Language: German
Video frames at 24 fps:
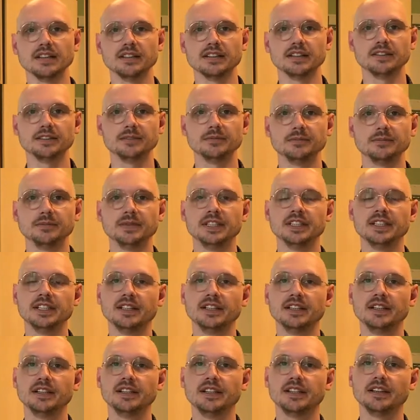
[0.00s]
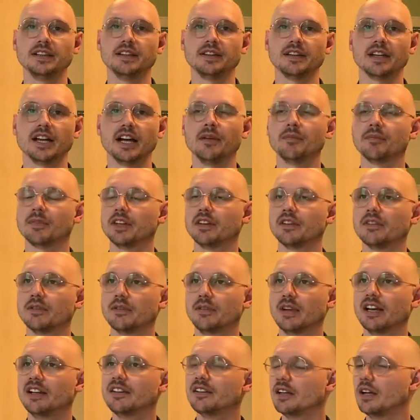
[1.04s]
Ähm, ja,
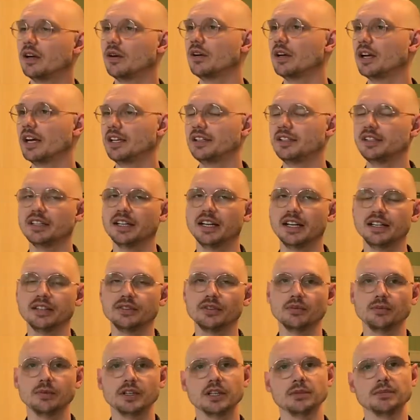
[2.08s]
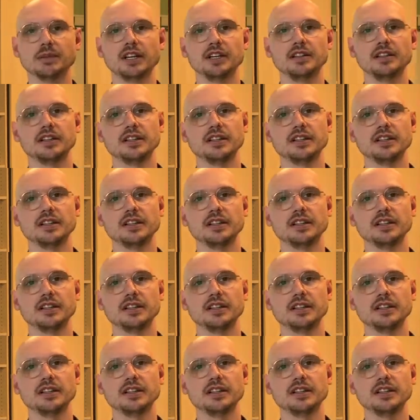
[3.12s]
wir hatten auch einige Eigentümer dabei,